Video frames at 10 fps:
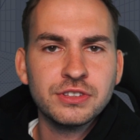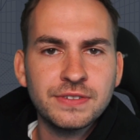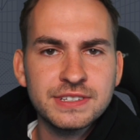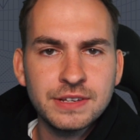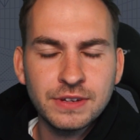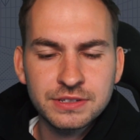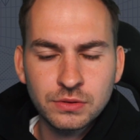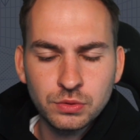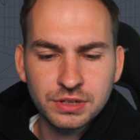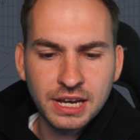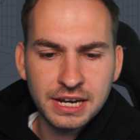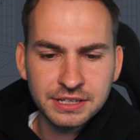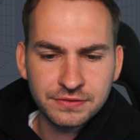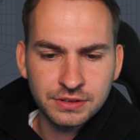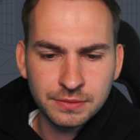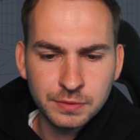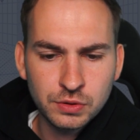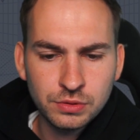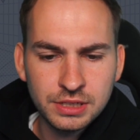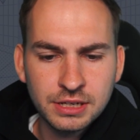Und zwar sehen wir jetzt in Q3, dass wir in
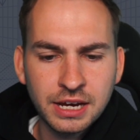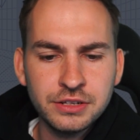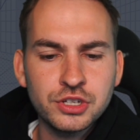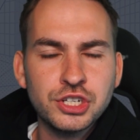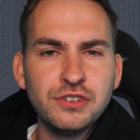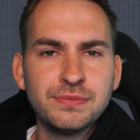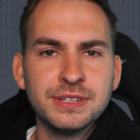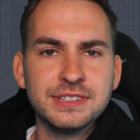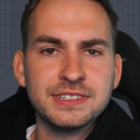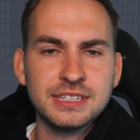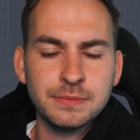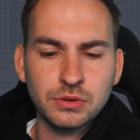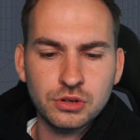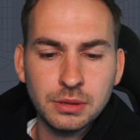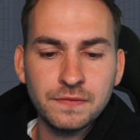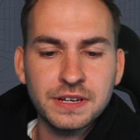Juli ein Achievement-System bekommen,